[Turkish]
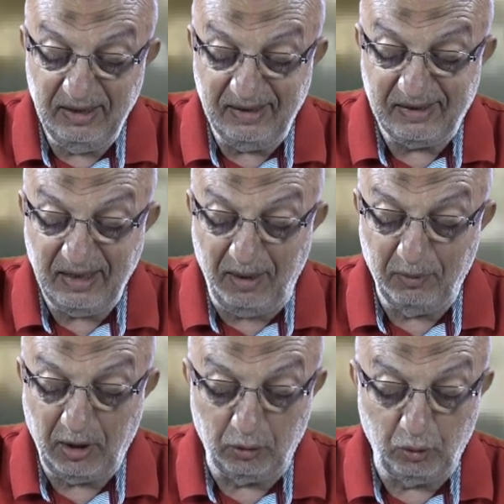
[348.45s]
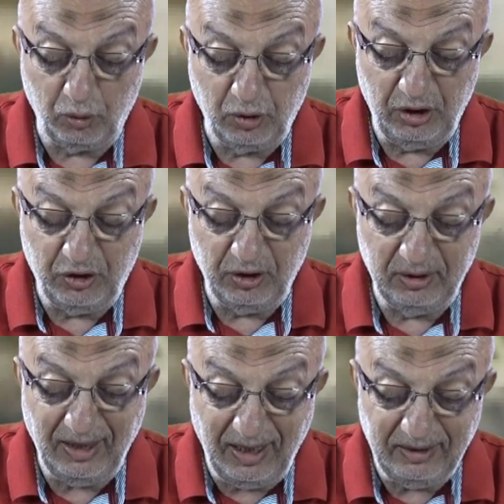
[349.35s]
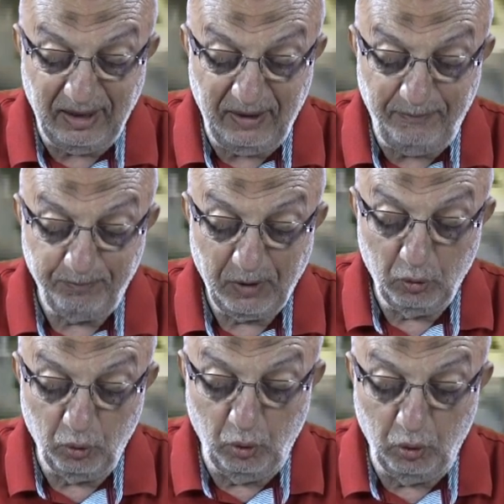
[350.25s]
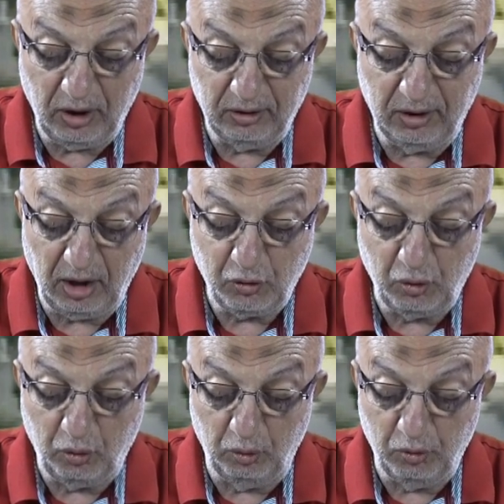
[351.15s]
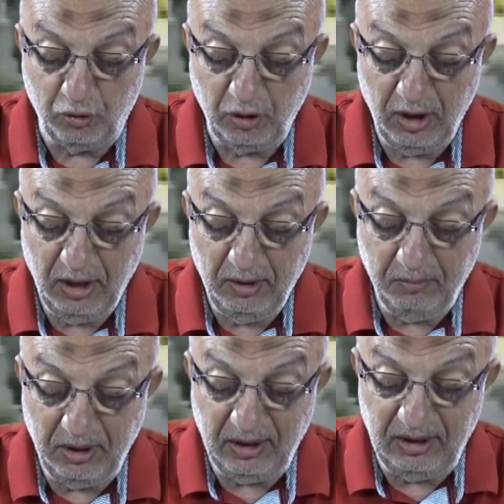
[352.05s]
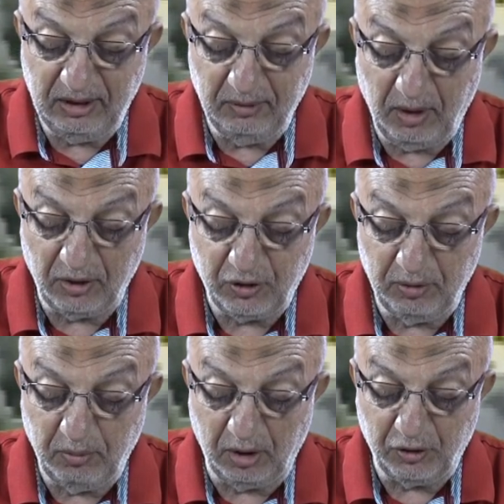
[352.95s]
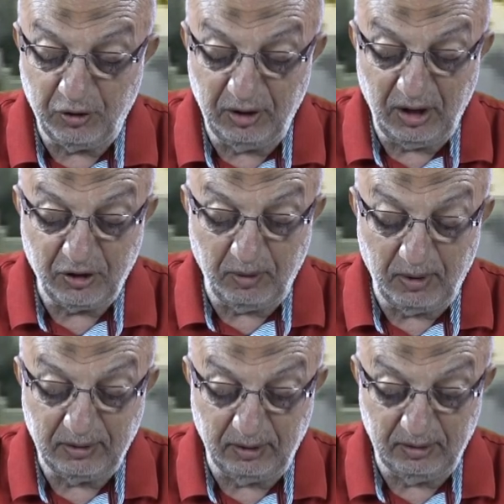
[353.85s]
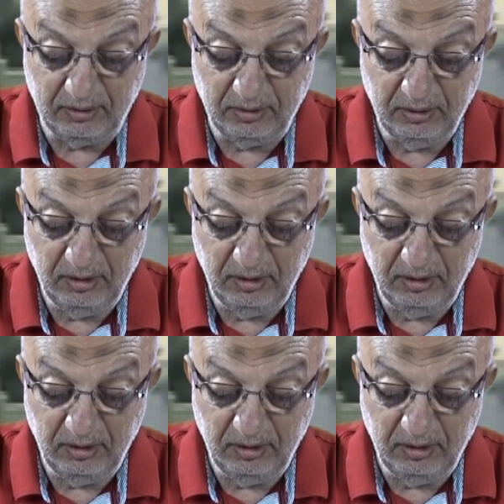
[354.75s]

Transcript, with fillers: İslam kadrosu içinde de ruhuna tıkaç sokulmuş bir itibasın bakışını yaşamaktadır.